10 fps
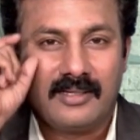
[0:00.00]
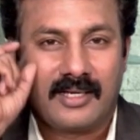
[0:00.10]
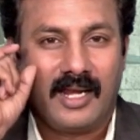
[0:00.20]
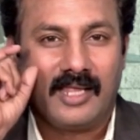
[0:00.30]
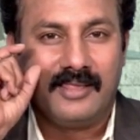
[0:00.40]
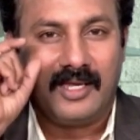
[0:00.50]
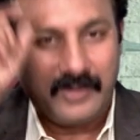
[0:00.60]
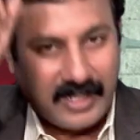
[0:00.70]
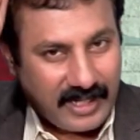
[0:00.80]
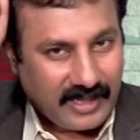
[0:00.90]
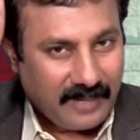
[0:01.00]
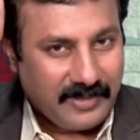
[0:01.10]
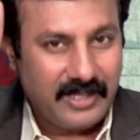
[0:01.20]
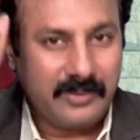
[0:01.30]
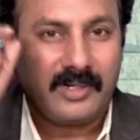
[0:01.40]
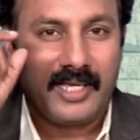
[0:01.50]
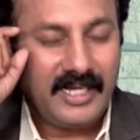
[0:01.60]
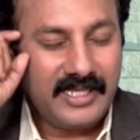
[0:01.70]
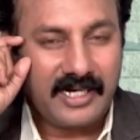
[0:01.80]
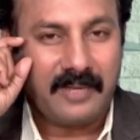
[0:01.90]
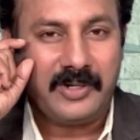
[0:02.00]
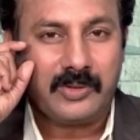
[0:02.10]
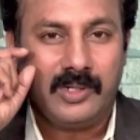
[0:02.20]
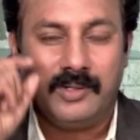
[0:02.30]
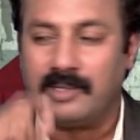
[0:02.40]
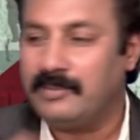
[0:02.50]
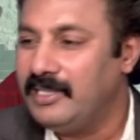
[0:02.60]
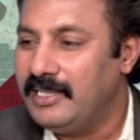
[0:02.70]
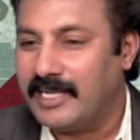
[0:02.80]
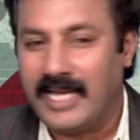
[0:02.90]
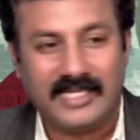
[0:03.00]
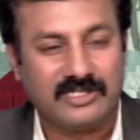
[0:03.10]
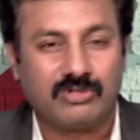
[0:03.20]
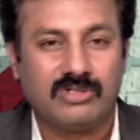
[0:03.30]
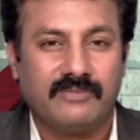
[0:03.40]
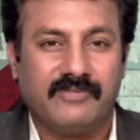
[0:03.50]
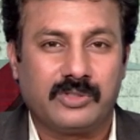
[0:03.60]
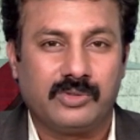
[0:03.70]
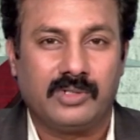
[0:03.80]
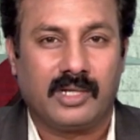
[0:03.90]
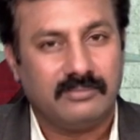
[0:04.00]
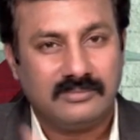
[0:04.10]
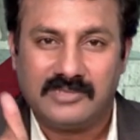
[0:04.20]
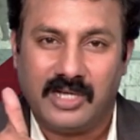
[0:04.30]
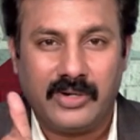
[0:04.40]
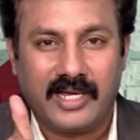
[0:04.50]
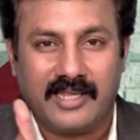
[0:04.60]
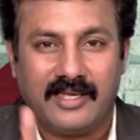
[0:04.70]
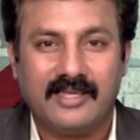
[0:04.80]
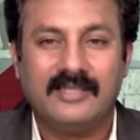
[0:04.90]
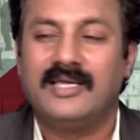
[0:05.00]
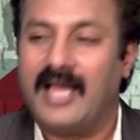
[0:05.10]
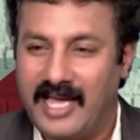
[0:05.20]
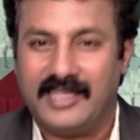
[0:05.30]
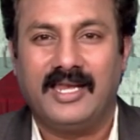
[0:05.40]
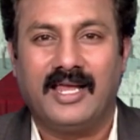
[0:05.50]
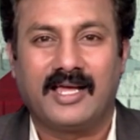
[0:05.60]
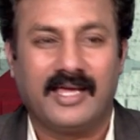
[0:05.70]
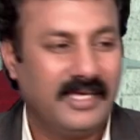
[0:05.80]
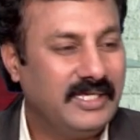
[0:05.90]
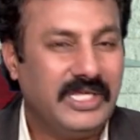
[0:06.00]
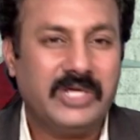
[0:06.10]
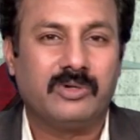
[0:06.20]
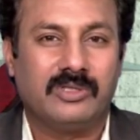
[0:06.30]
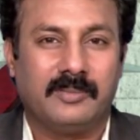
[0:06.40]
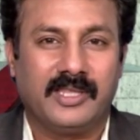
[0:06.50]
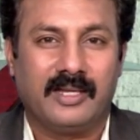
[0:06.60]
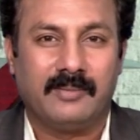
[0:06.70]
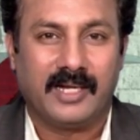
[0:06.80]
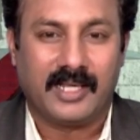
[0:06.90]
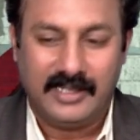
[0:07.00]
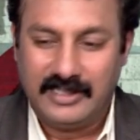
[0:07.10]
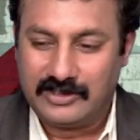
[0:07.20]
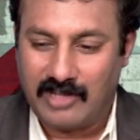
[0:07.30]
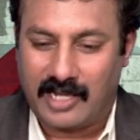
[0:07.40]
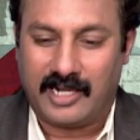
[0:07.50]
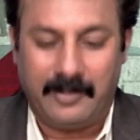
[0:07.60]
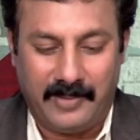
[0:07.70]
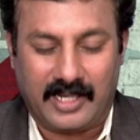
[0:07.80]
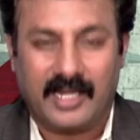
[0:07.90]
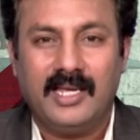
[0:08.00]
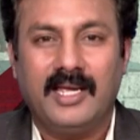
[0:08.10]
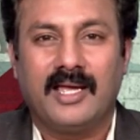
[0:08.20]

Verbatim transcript: కళ్ళద్దాలు ఇక్కడే తల మీదే ఉంటాయి లేదా ఇక్కడే పెట్టుకొని ఉంటాం ఈ గ్లాసెస్ కోసం వెతుకుతూ ఉంటాం అవునా కదా అదేలాగా ఇంకొంతమంది అనమాట సో అక్కడే పక్కనే